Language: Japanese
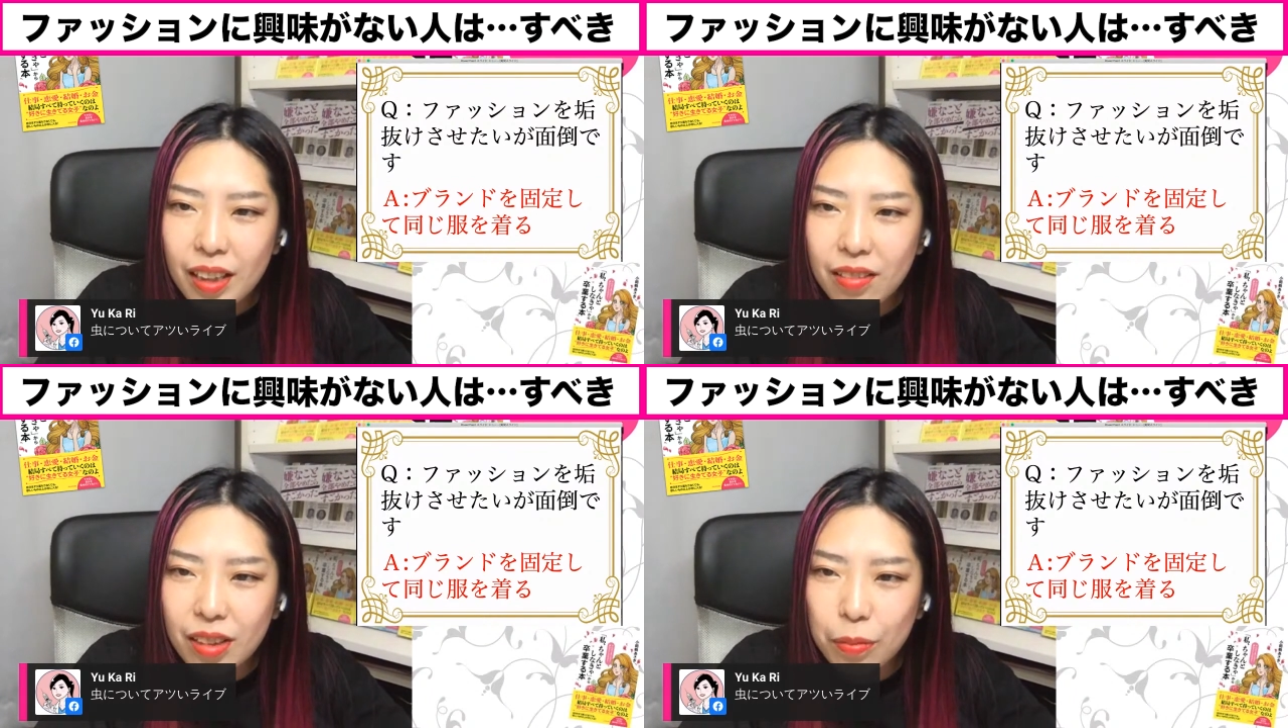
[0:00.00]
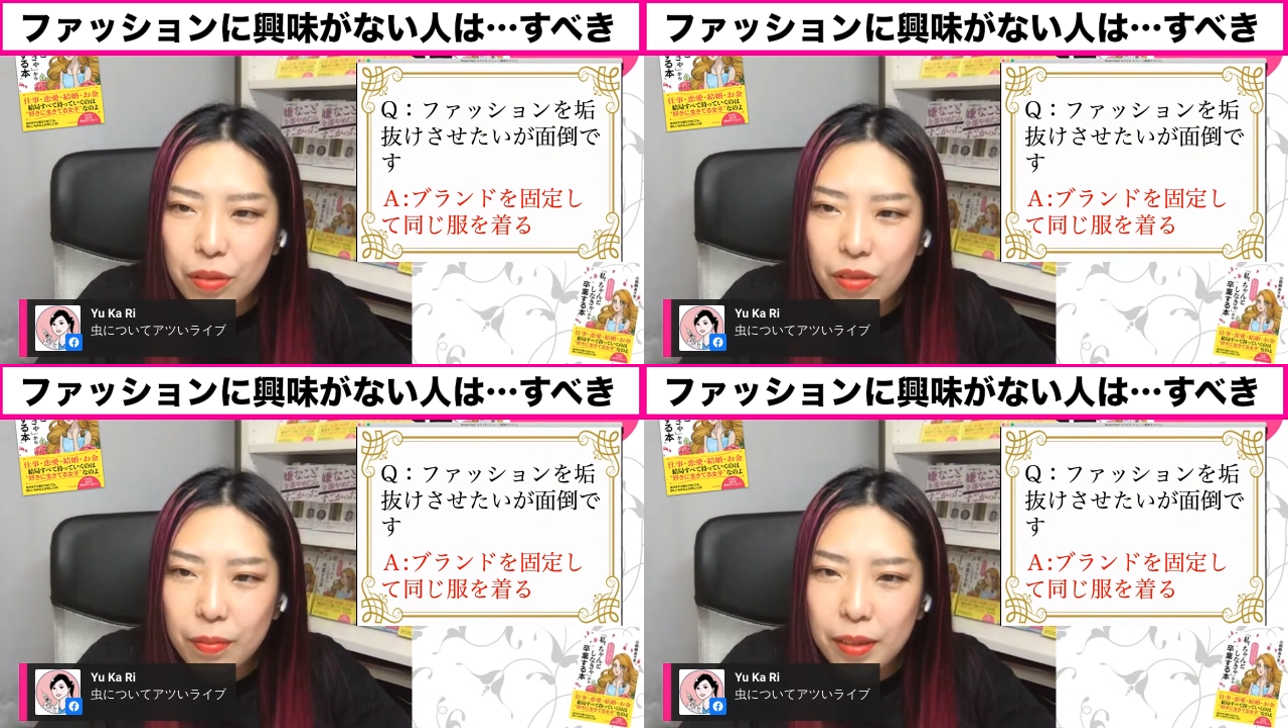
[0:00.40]
かつ自
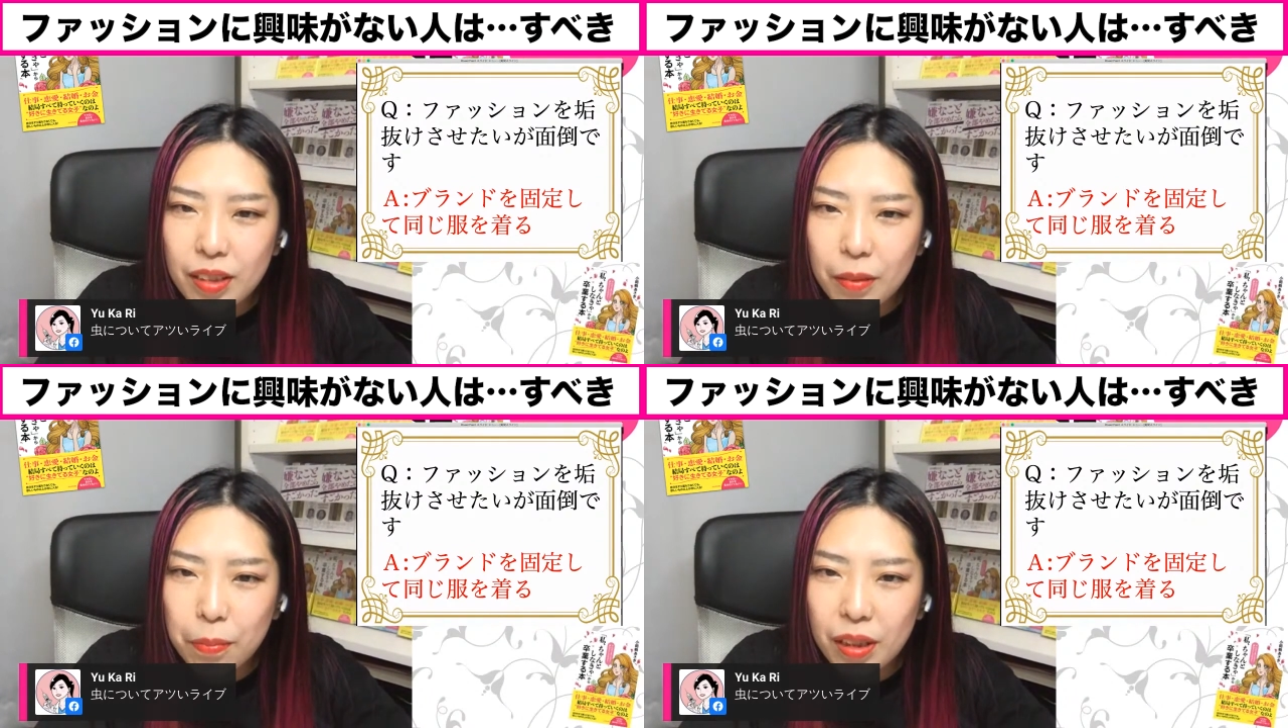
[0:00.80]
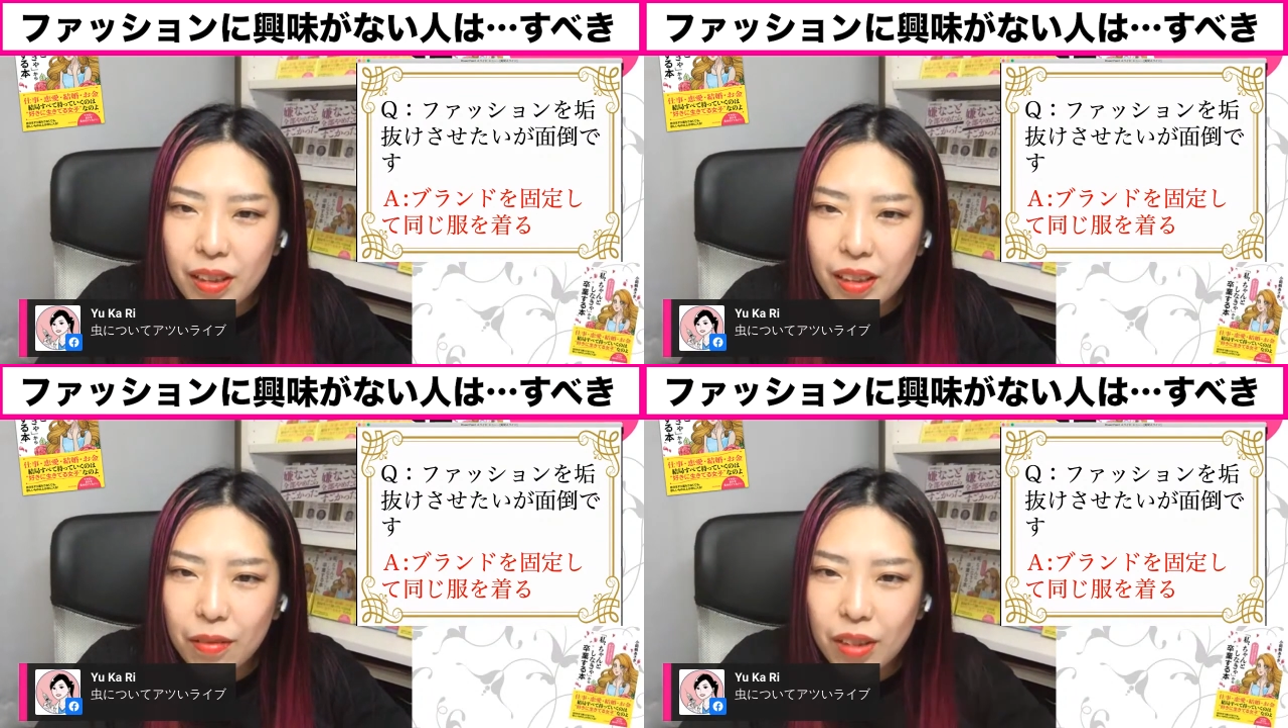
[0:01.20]
分のイメージを一
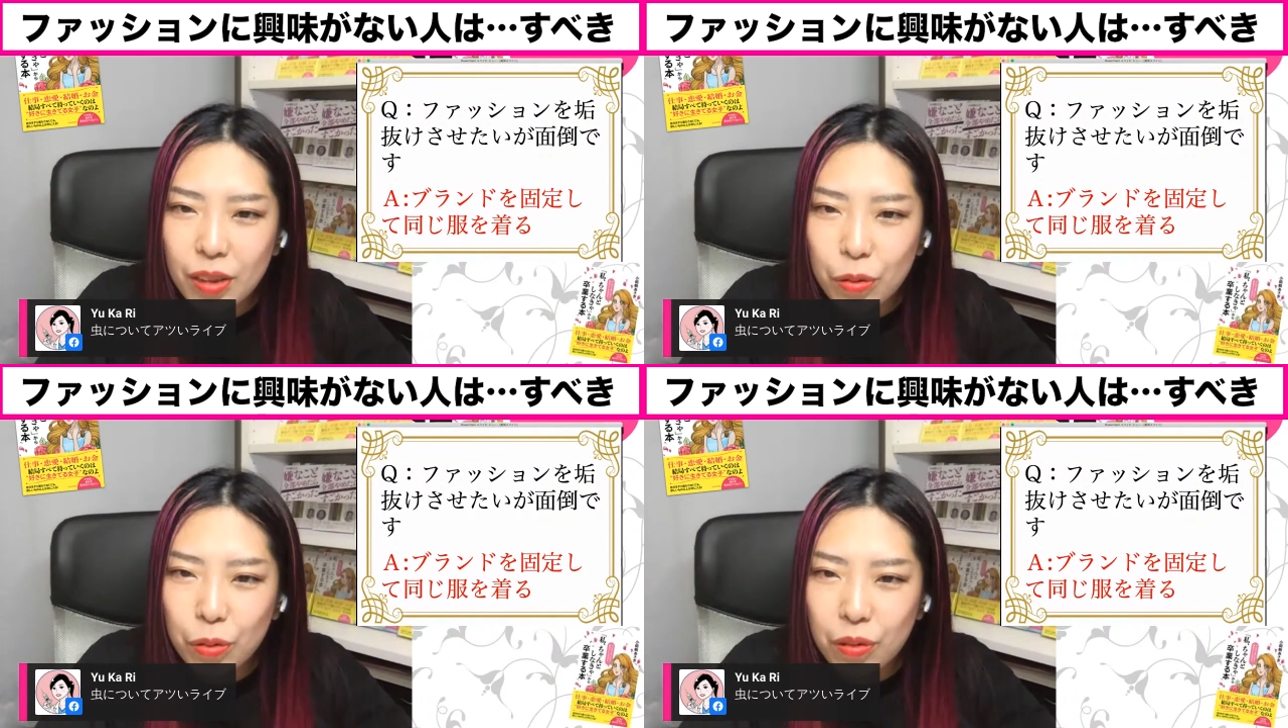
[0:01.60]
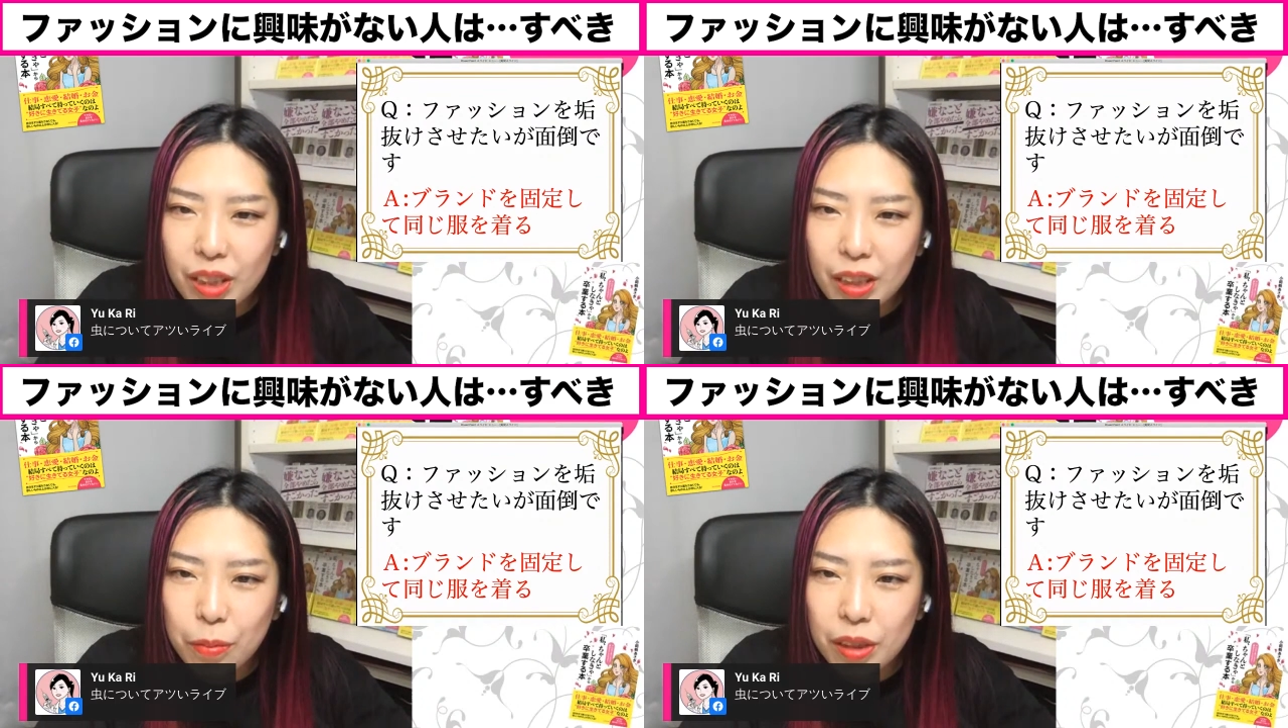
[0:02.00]
般的なファッション用語
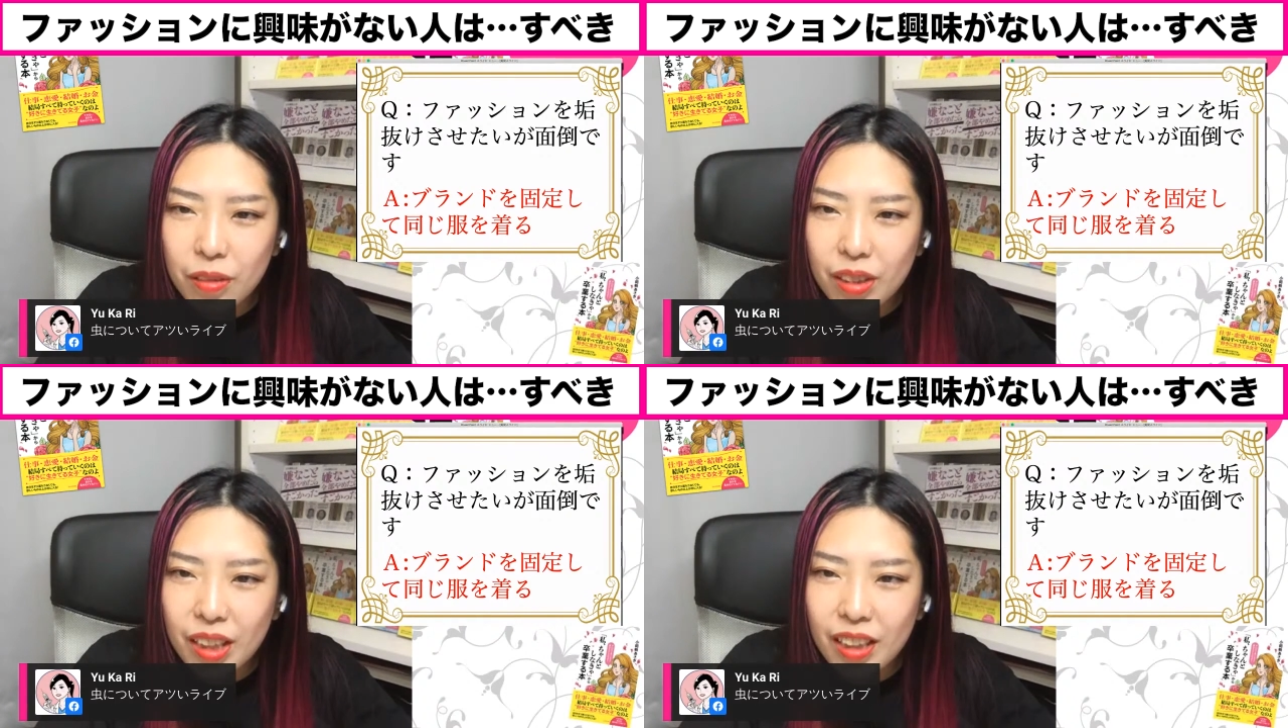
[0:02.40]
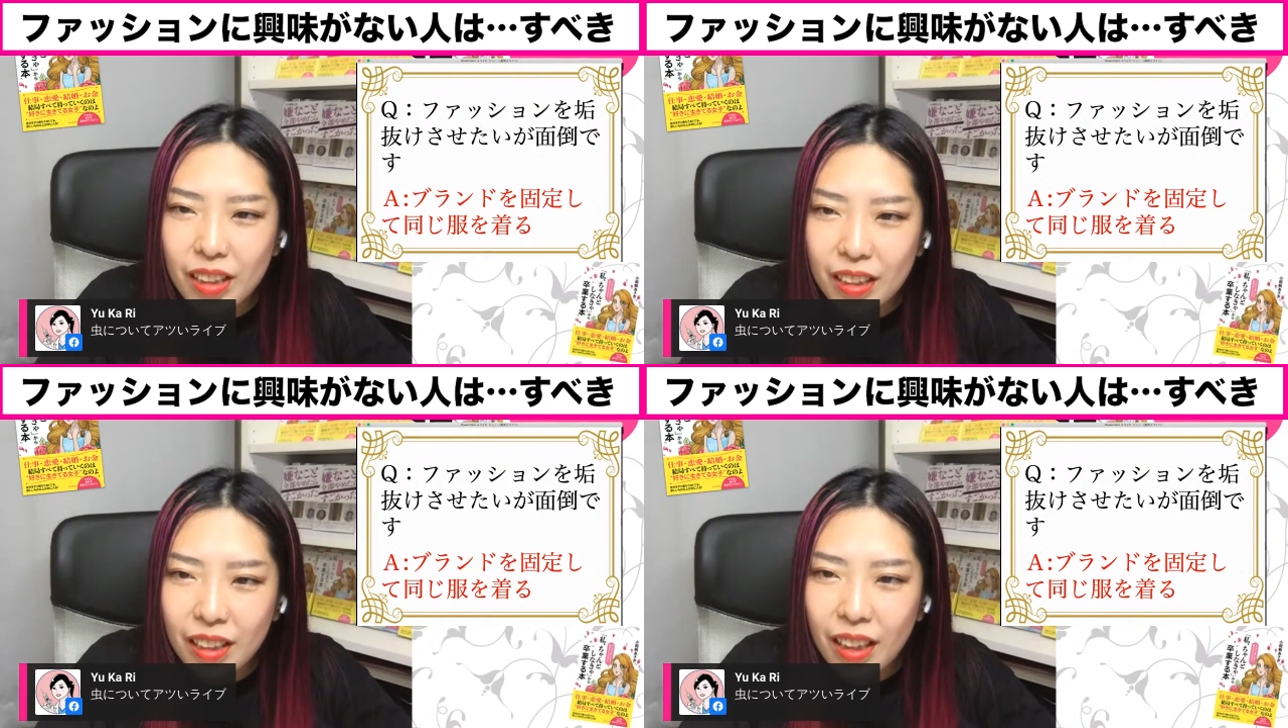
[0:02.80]
を説明するの
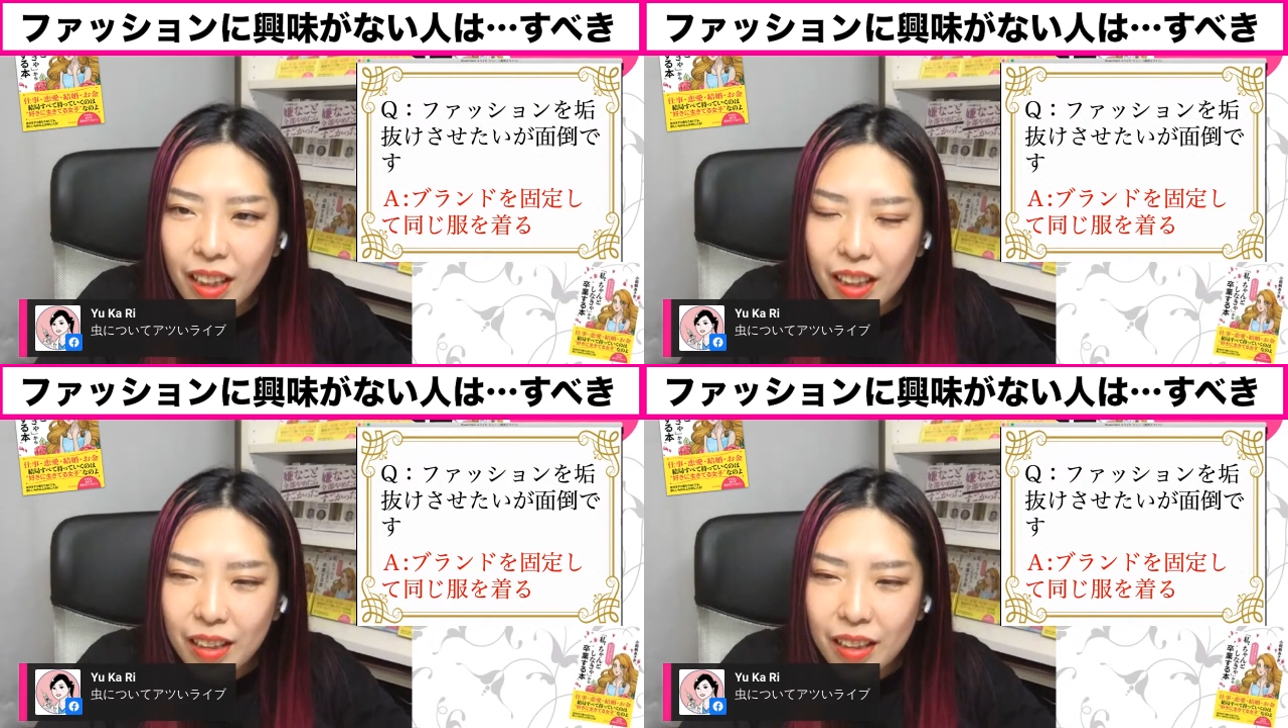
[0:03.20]
苦手で、